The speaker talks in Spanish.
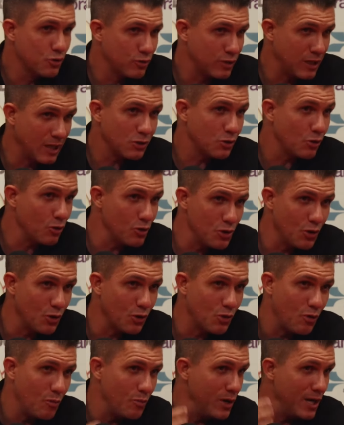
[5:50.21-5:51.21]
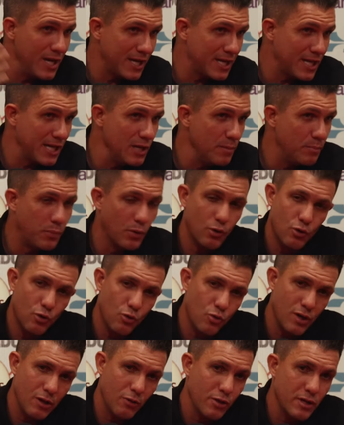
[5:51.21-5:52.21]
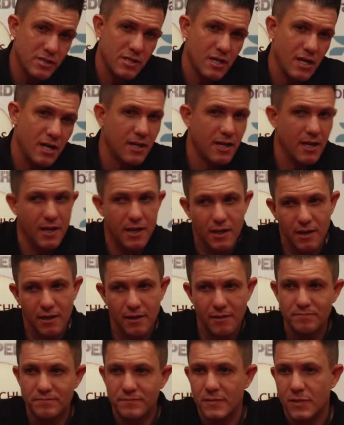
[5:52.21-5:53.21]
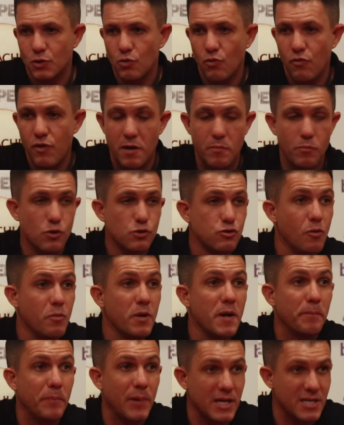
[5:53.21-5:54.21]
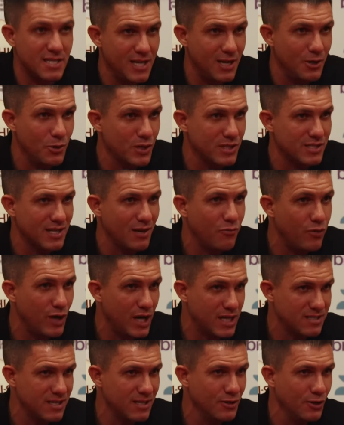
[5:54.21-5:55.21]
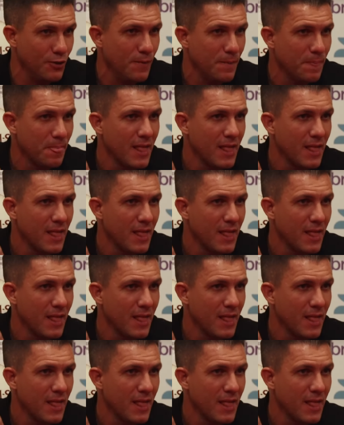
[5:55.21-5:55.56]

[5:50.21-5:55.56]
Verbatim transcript: tanto yo como el equipo, los jugadores, era que tuviéramos sobrepasado esa fase, ¿no?